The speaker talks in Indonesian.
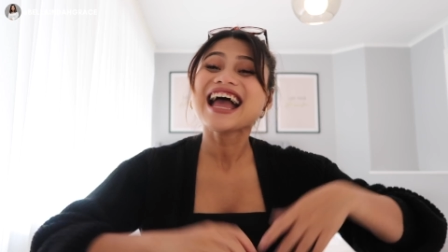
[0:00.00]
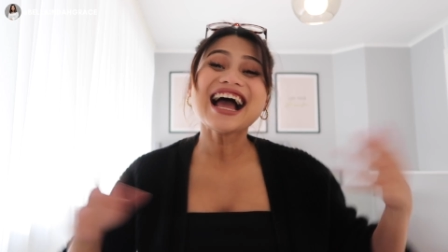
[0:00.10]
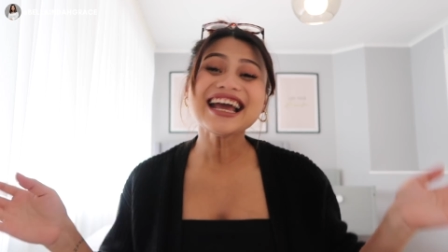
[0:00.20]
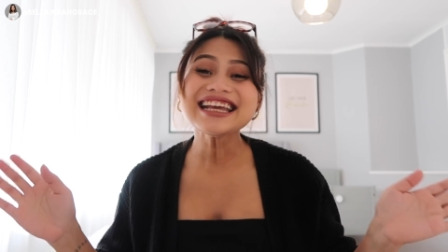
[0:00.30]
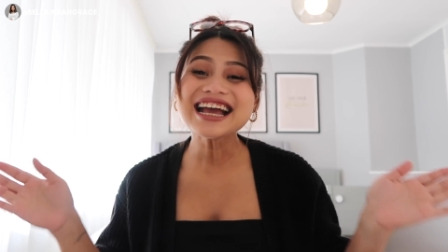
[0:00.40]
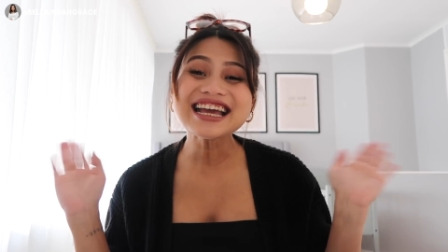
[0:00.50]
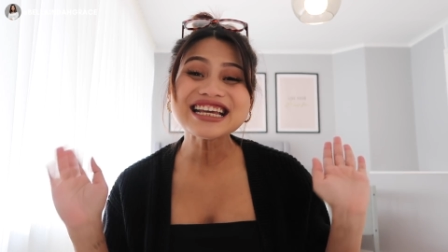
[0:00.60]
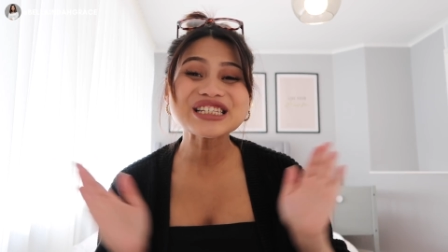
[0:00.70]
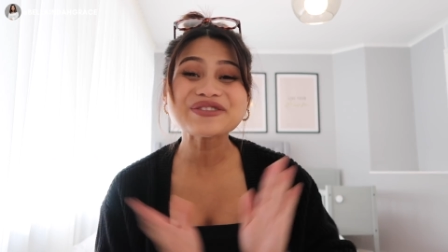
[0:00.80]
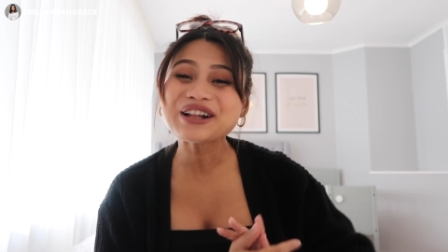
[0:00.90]
Hai
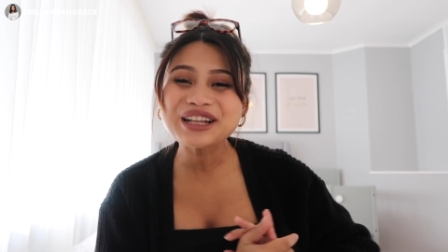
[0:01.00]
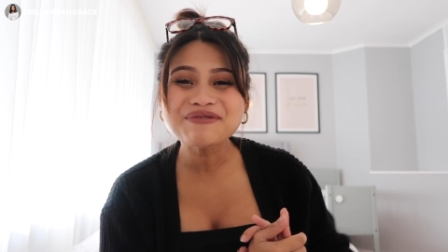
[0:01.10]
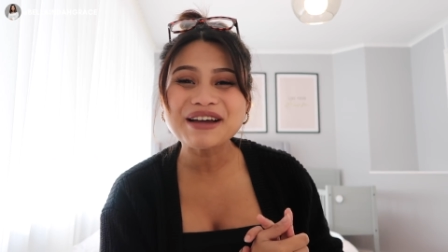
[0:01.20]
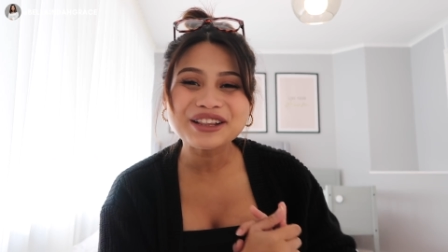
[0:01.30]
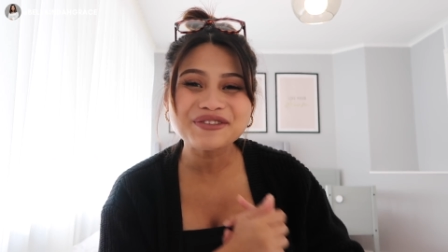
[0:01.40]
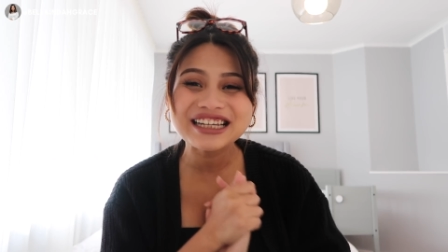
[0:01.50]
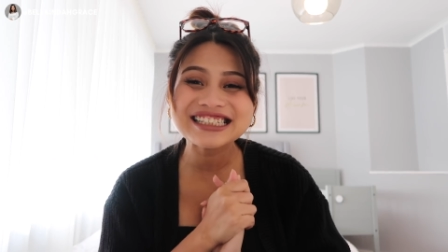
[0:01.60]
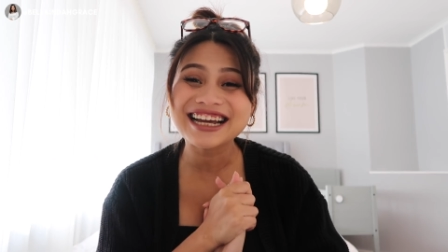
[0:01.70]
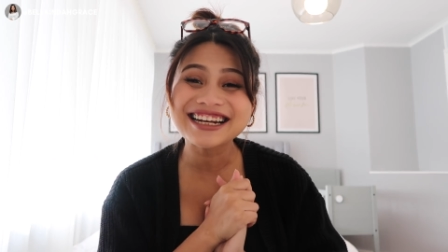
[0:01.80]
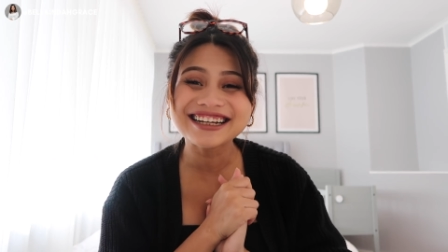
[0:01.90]
guys, welcome back to my
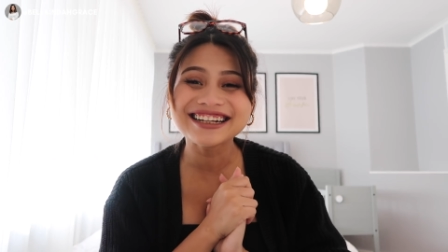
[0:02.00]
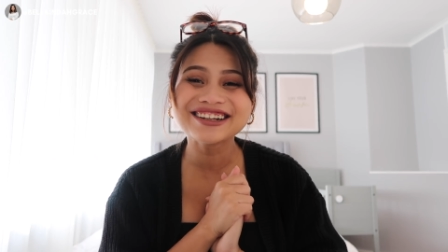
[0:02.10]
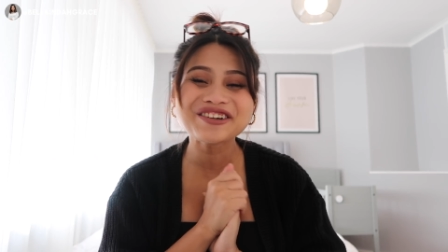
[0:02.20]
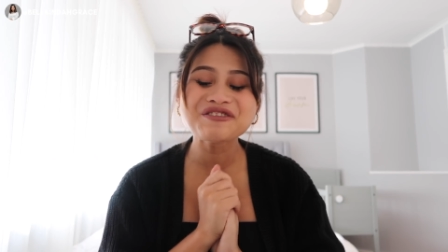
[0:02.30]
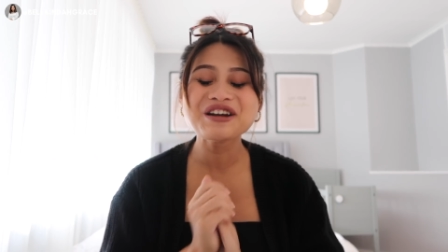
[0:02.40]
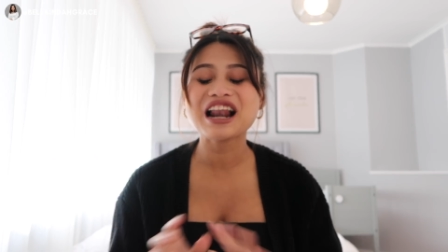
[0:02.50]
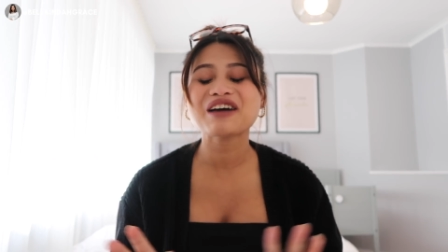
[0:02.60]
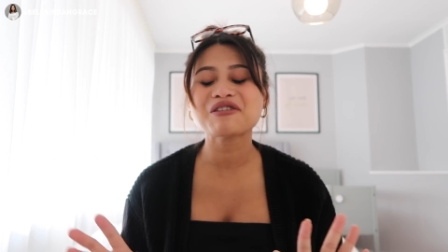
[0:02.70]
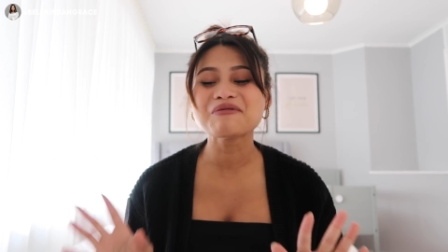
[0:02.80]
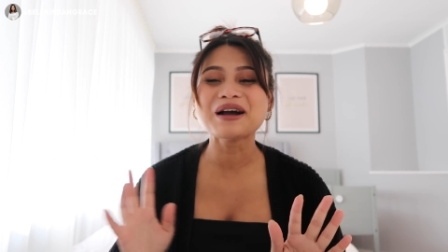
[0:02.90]
channel Udah
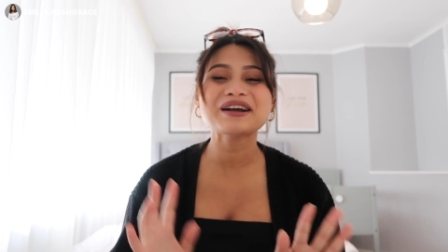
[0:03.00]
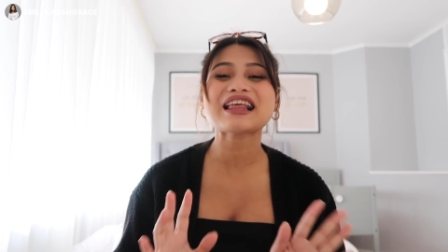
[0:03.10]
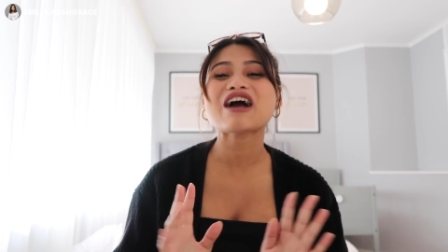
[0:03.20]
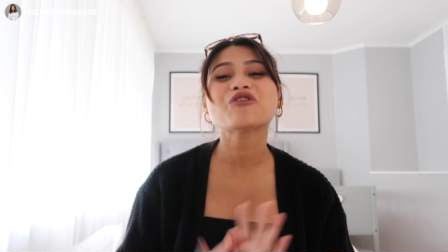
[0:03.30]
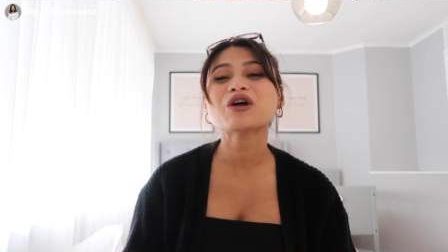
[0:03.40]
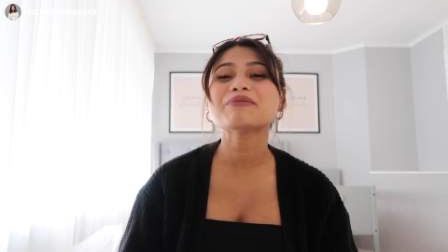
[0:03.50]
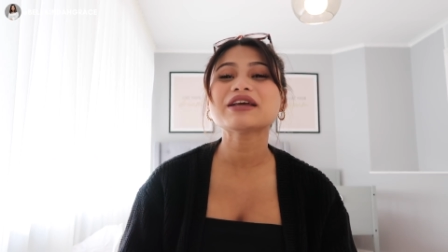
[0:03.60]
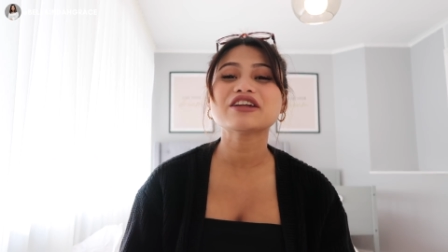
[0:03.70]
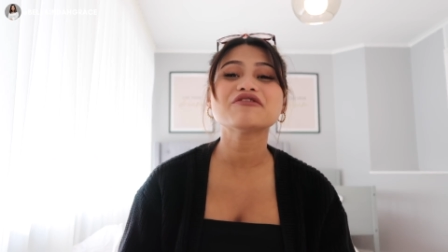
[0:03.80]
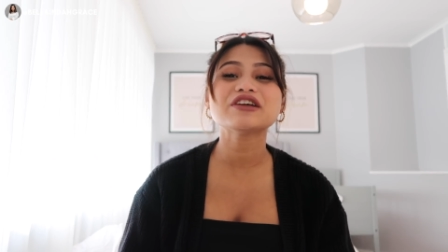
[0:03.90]
lama banget aku gak
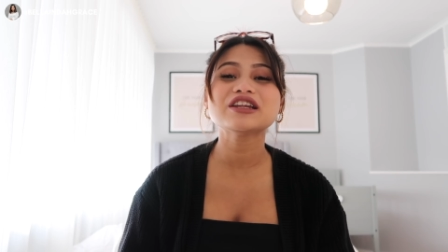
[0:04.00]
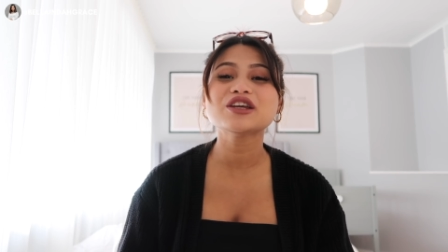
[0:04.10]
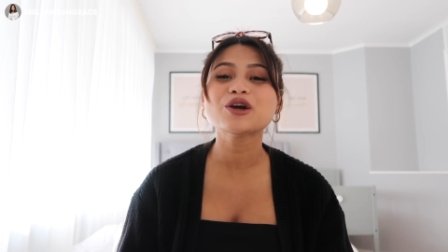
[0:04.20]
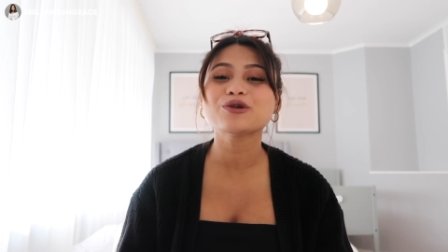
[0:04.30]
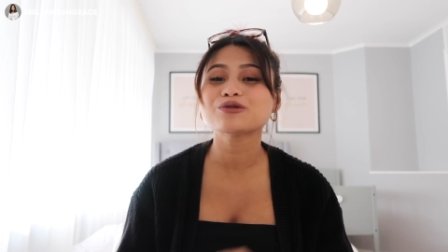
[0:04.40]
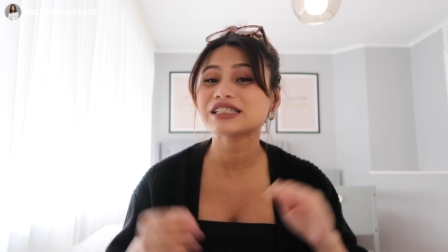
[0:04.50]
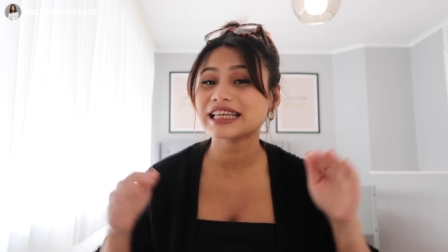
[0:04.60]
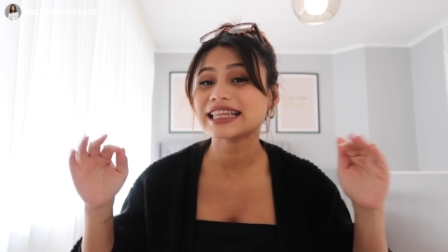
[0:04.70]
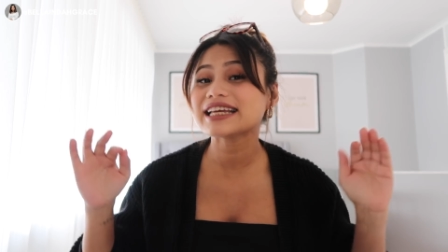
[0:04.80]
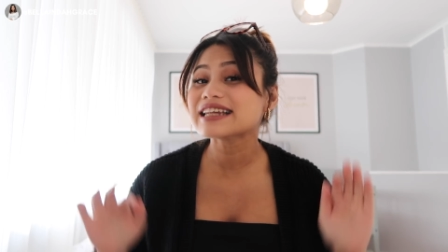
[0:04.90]
bikin video
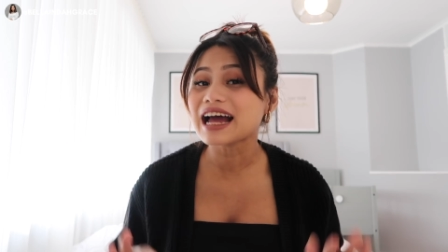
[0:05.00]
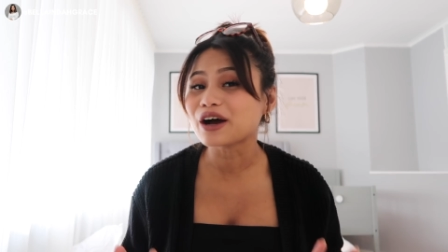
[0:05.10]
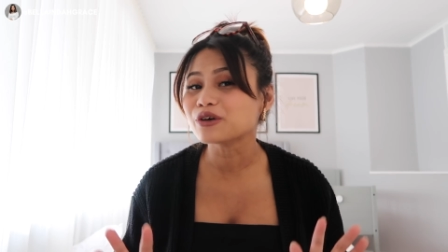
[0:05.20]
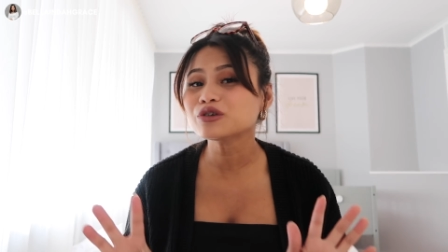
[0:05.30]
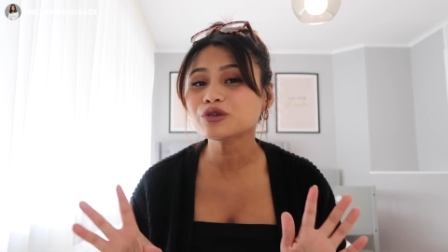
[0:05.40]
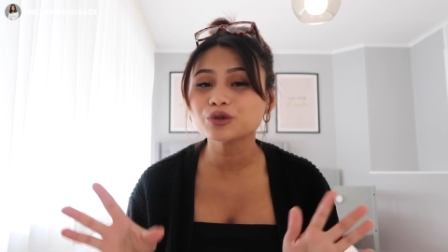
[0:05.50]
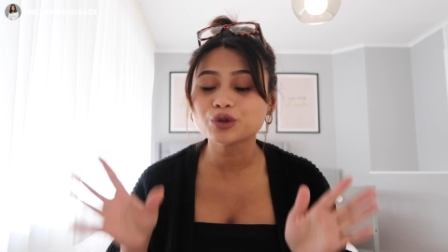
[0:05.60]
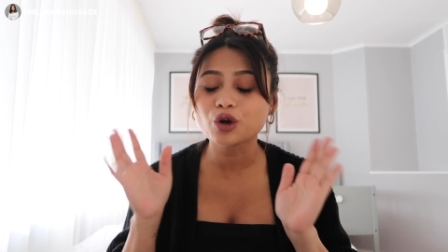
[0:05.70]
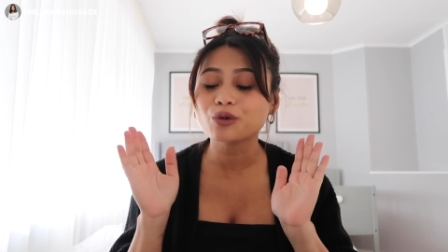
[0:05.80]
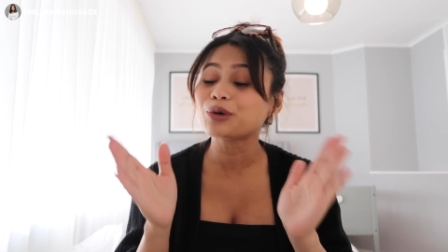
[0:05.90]
sitting down
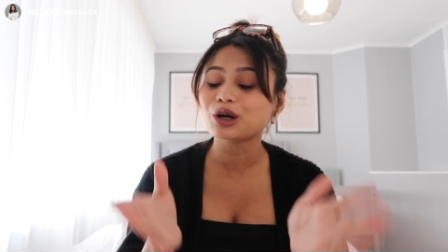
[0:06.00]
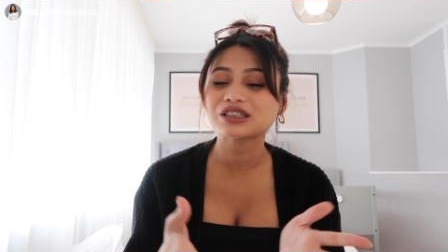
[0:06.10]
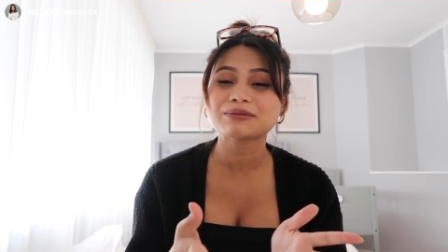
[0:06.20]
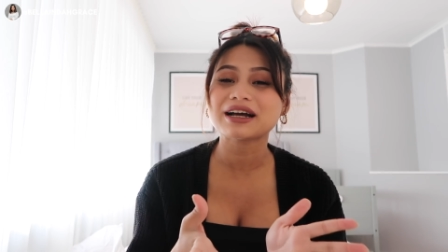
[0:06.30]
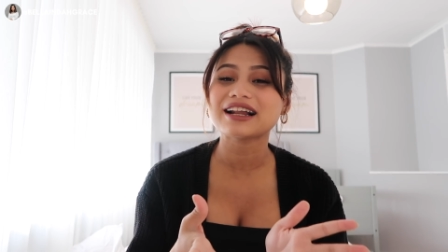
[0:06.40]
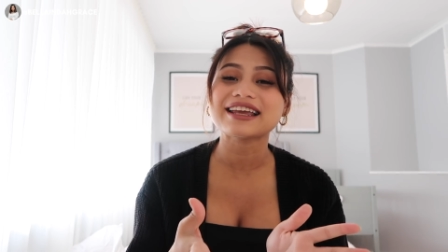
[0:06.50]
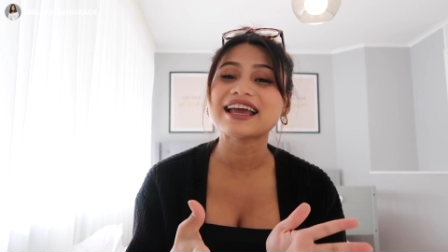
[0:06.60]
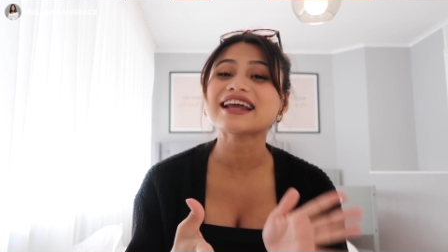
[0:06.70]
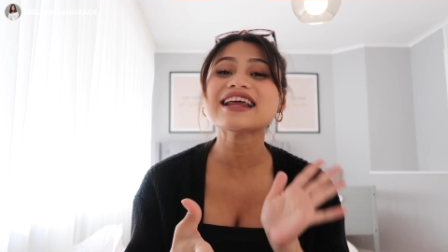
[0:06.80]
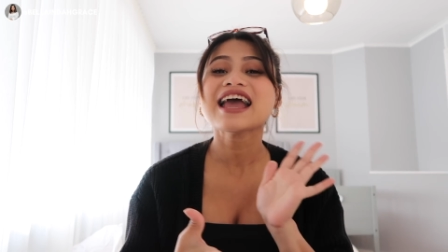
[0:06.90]
untuk ngobrol sama
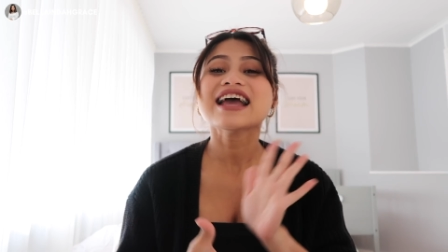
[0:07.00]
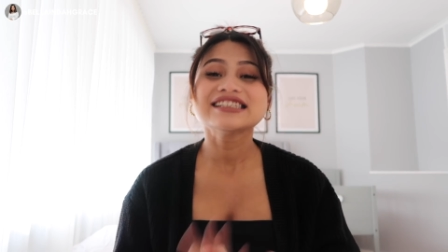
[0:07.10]
kalian